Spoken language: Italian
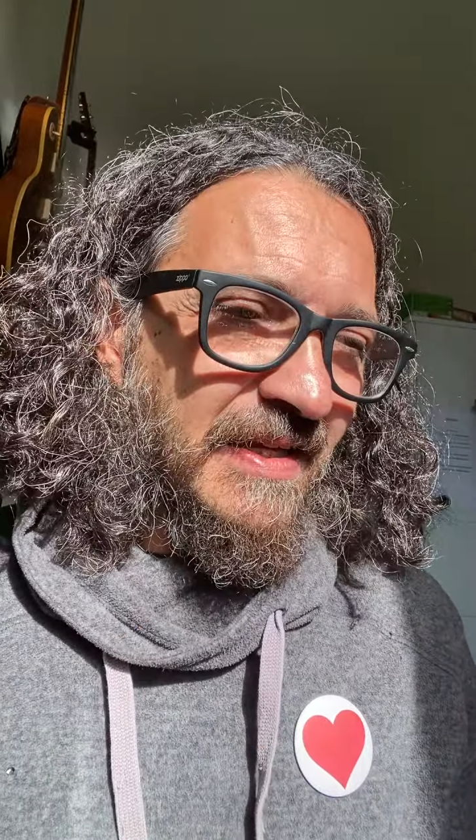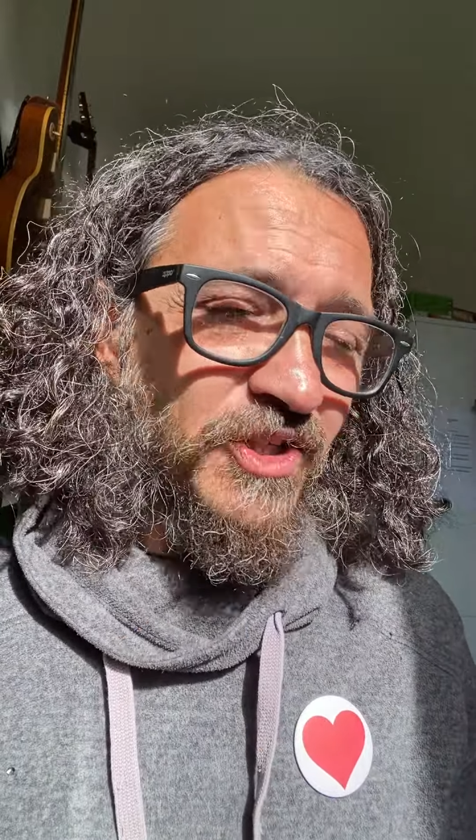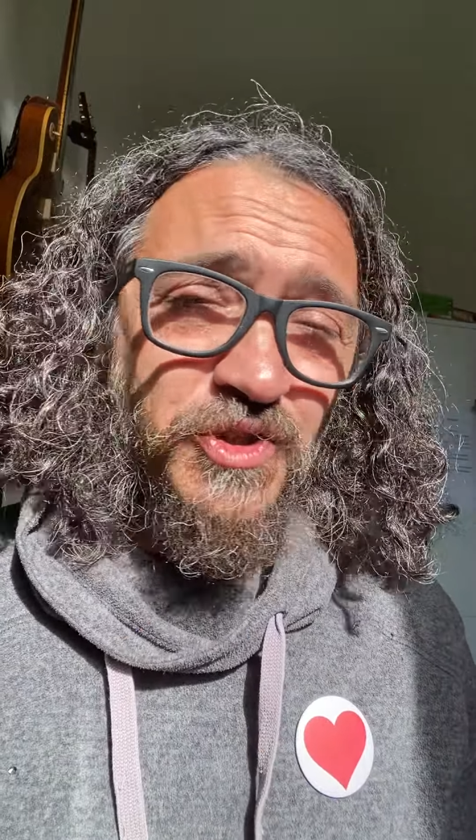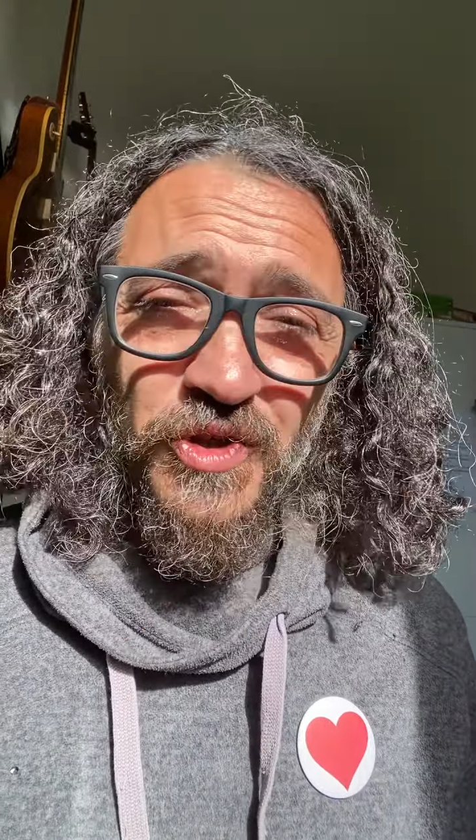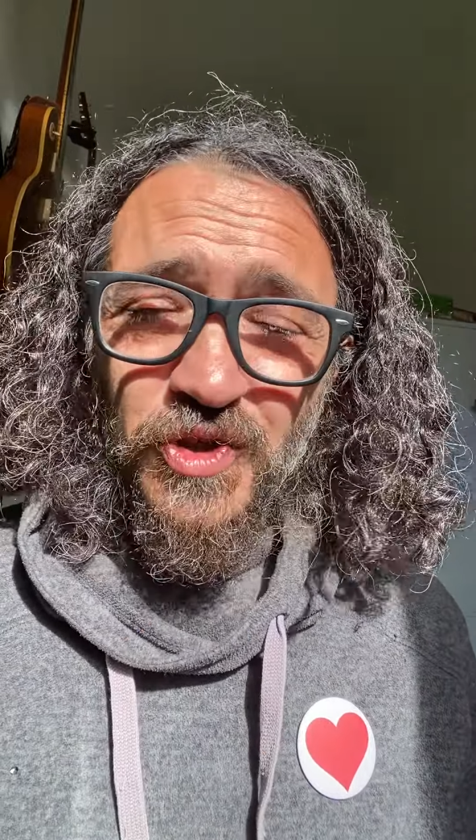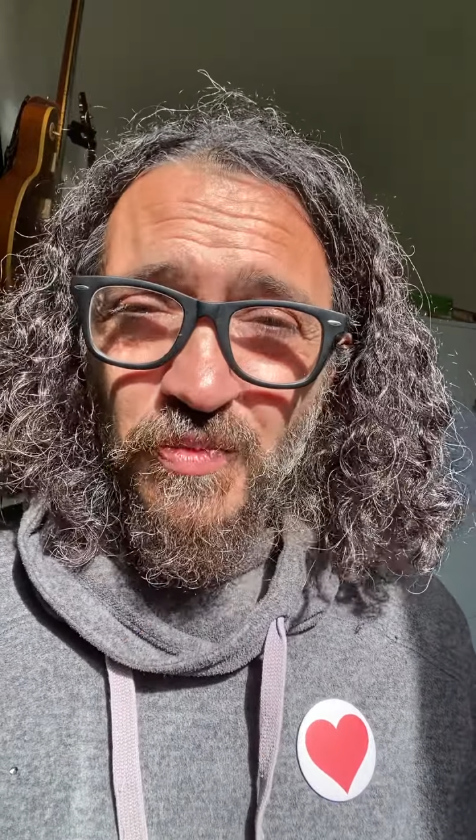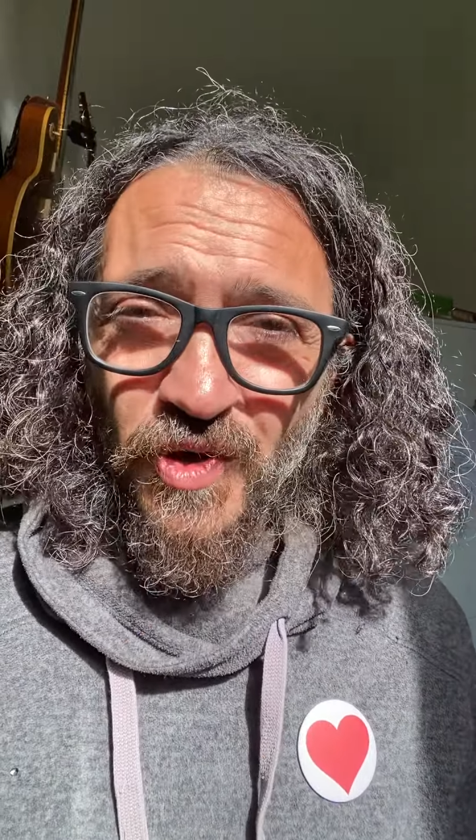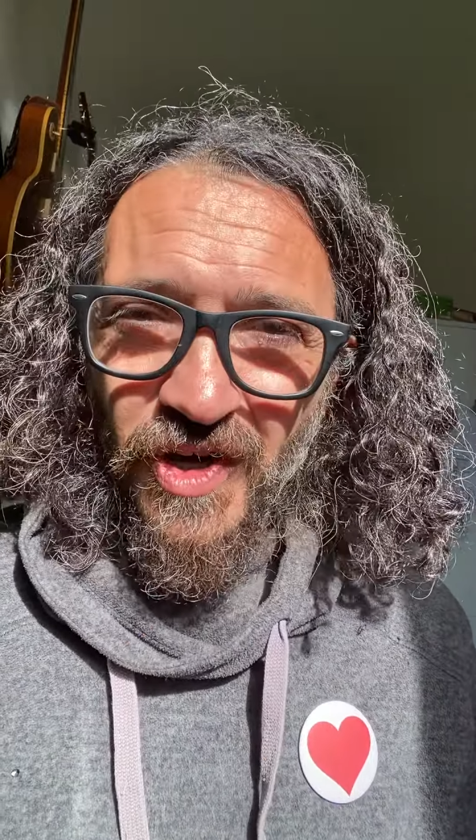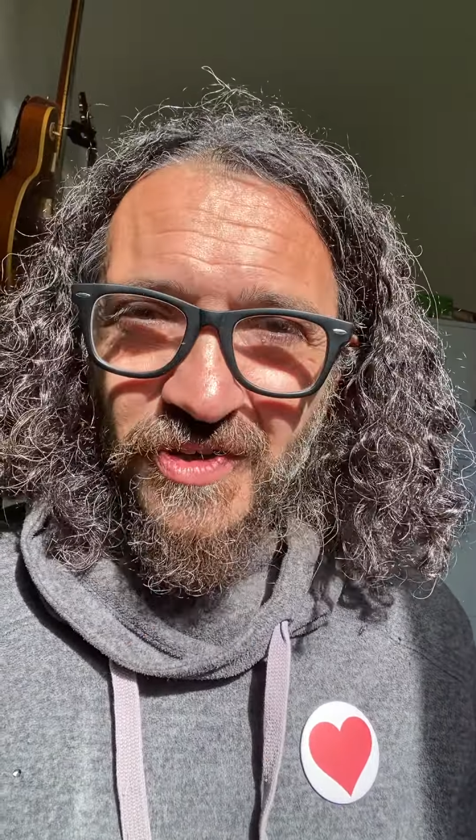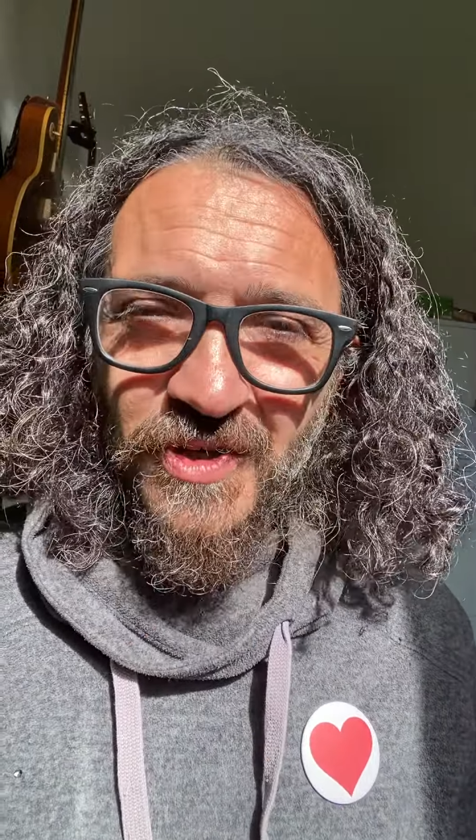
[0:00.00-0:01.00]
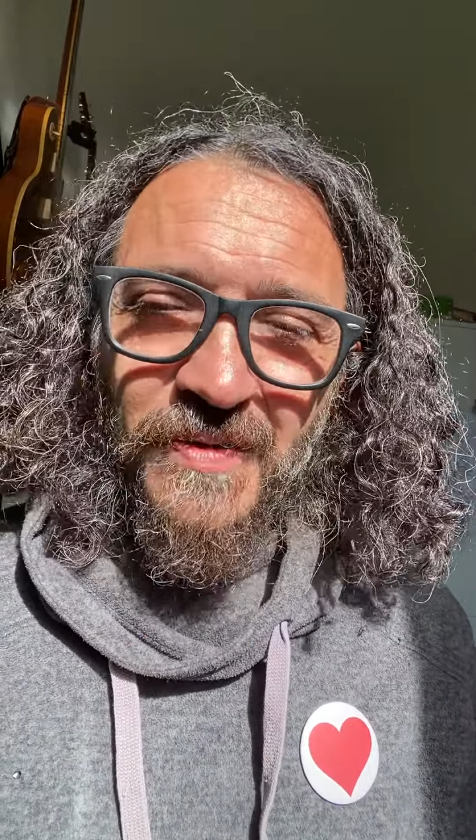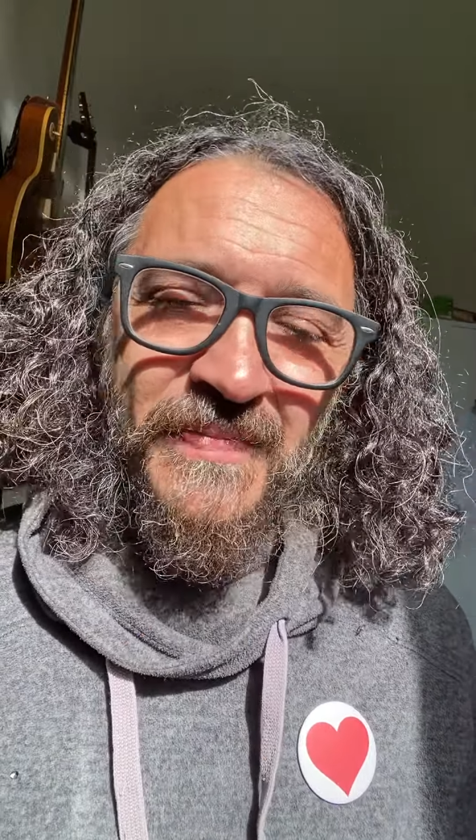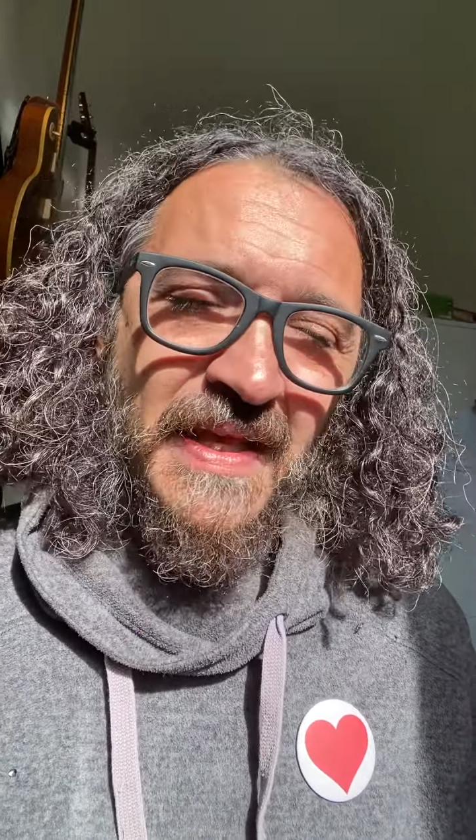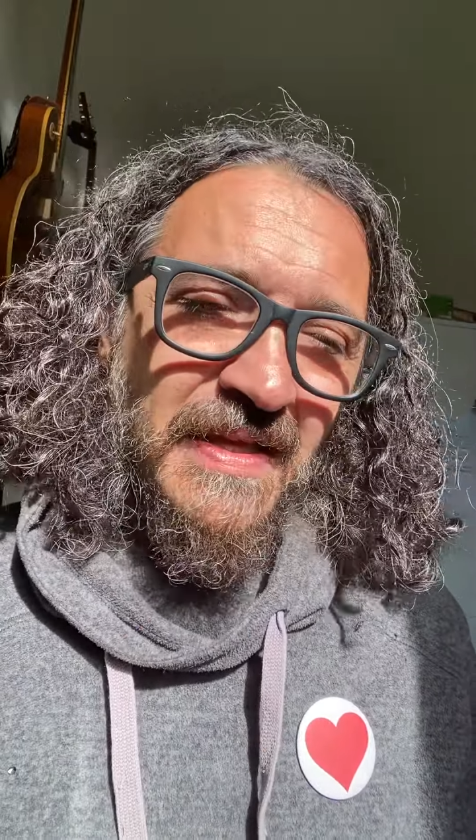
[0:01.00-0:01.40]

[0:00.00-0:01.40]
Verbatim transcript: il giorno buono